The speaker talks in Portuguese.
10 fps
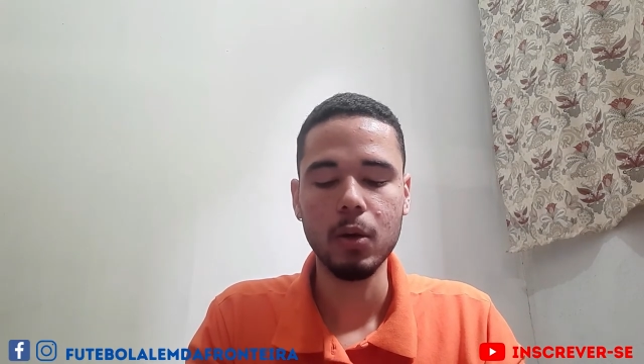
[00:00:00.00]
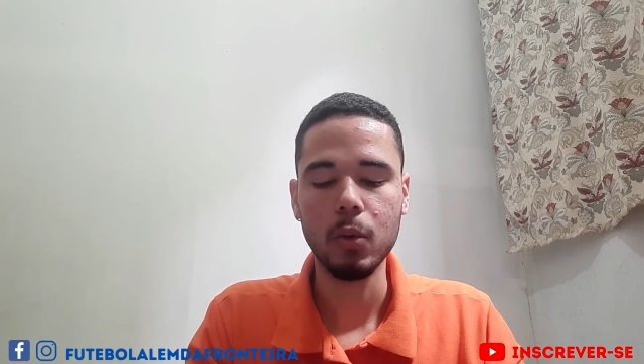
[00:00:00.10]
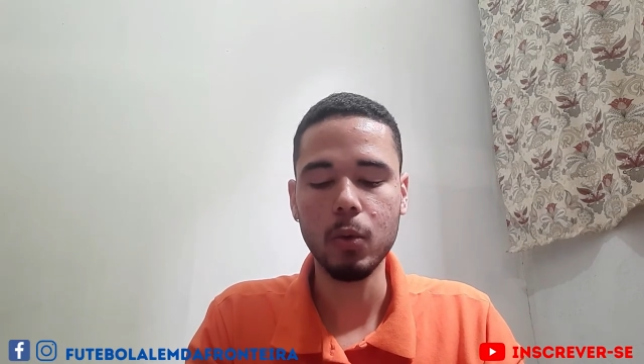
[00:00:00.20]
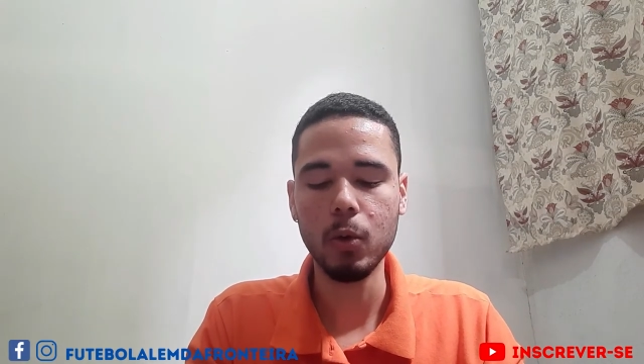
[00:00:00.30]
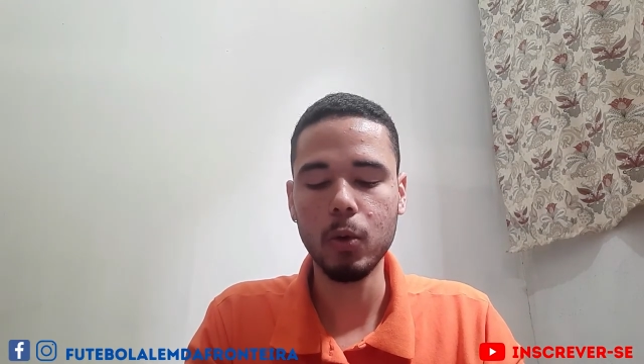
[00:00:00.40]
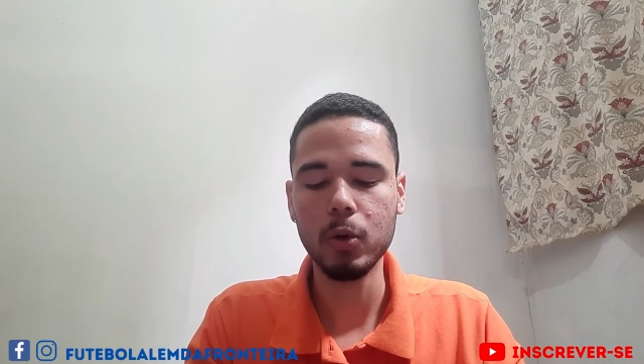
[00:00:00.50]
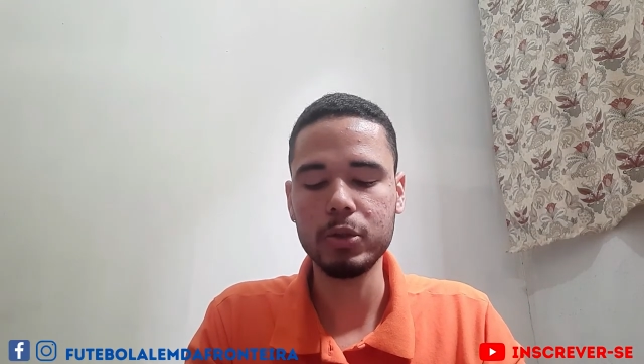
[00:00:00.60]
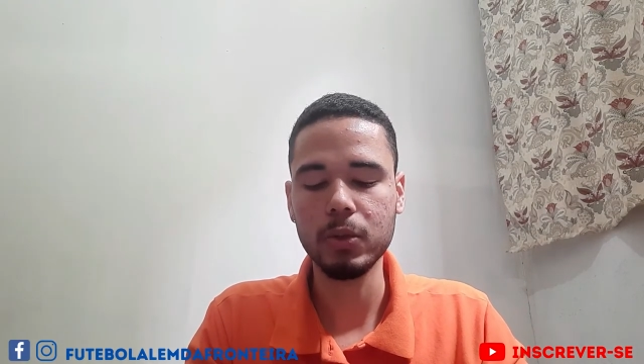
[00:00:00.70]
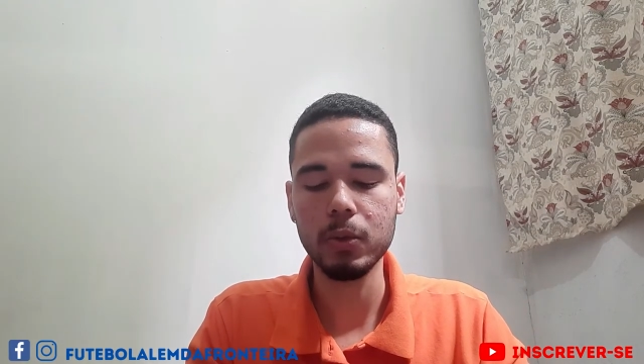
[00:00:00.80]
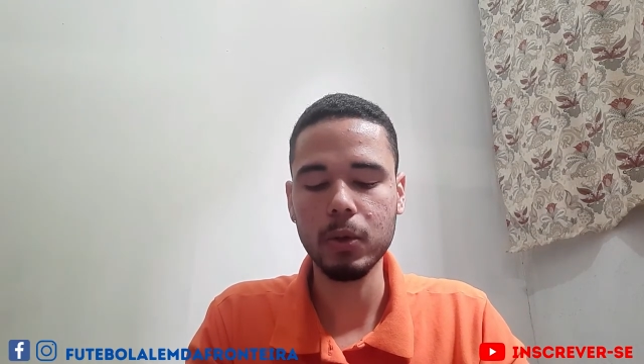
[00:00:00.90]
o
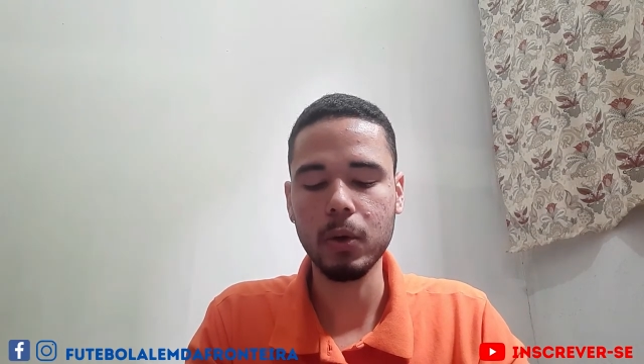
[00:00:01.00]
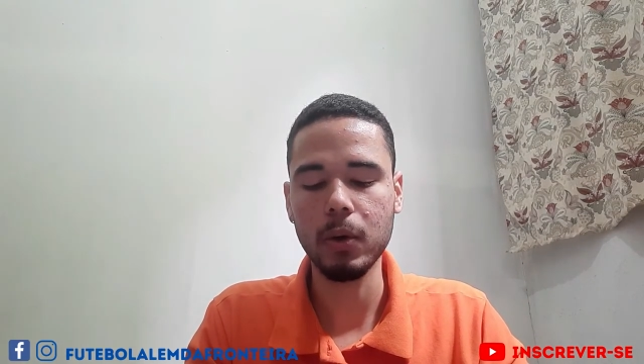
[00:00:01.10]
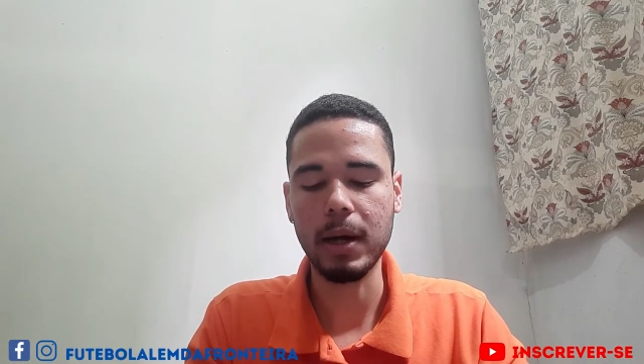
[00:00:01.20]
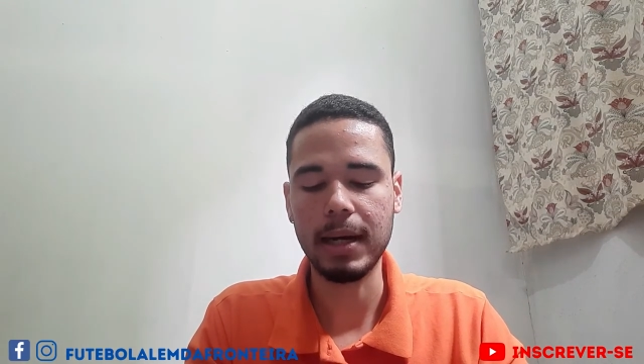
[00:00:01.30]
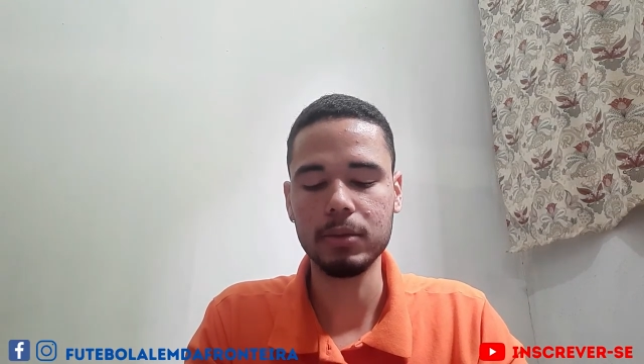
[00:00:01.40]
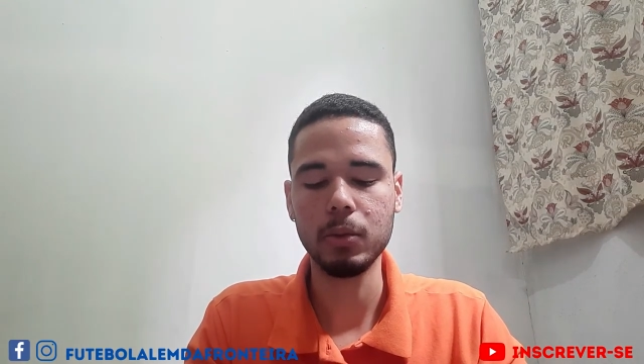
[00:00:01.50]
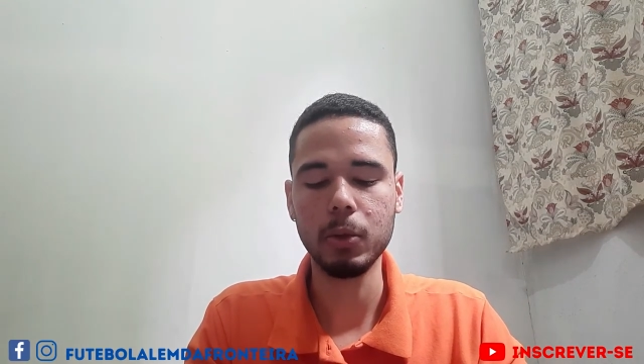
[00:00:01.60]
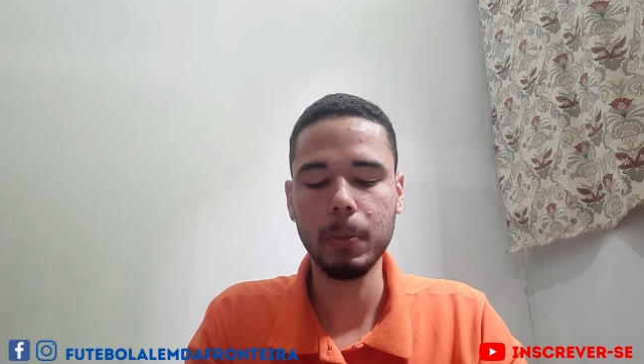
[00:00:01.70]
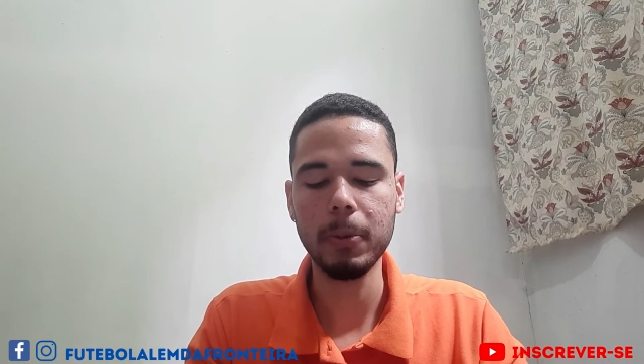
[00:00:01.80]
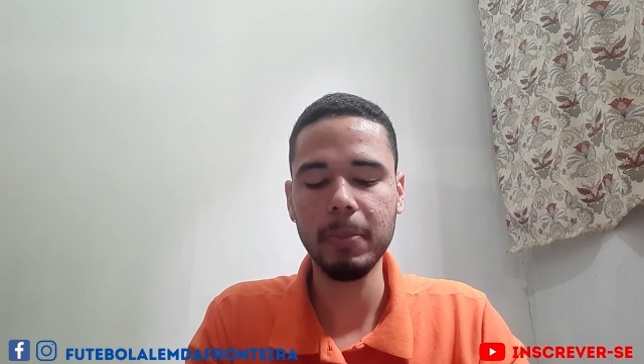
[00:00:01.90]
segundo colocado do
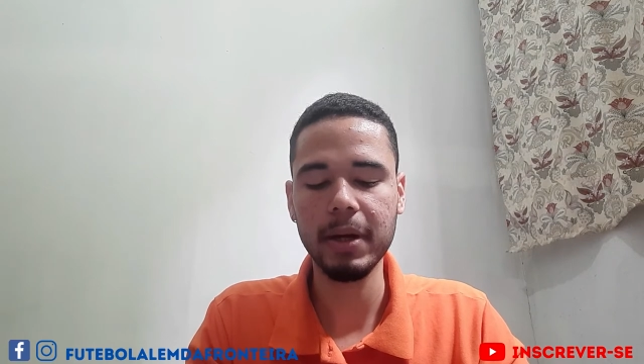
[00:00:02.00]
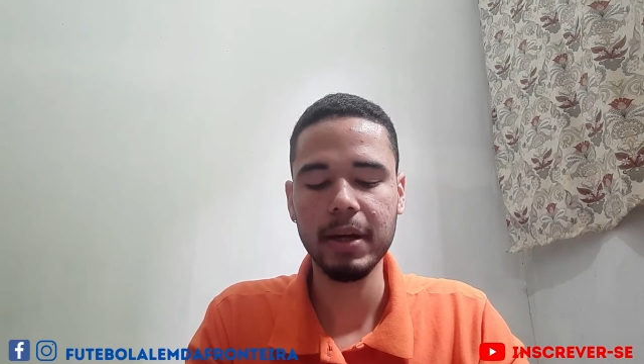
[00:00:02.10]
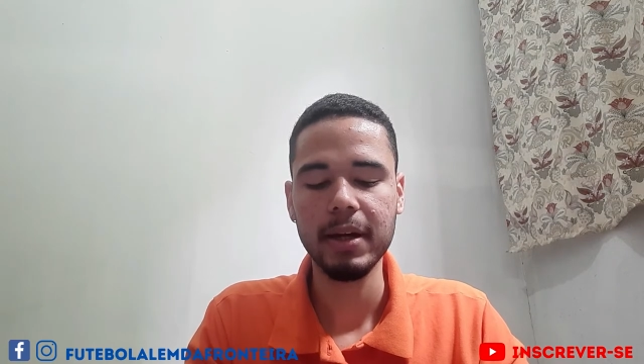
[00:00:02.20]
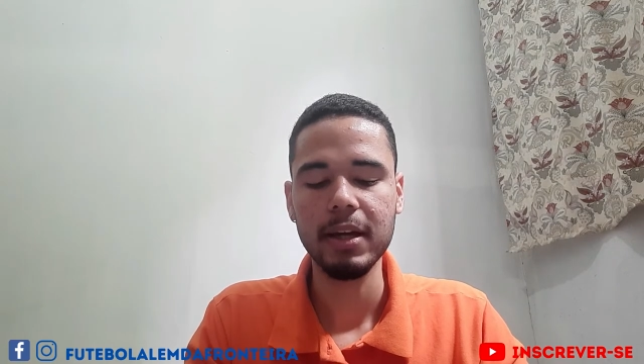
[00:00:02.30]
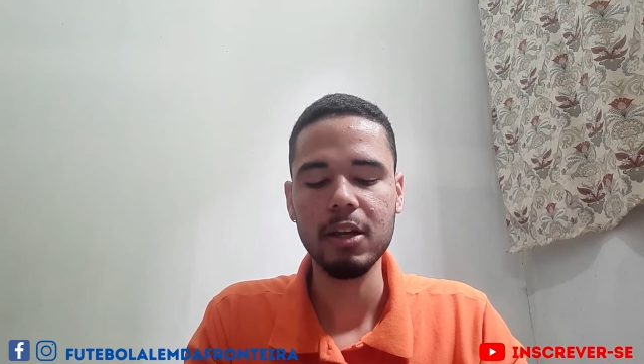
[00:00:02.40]
grupo B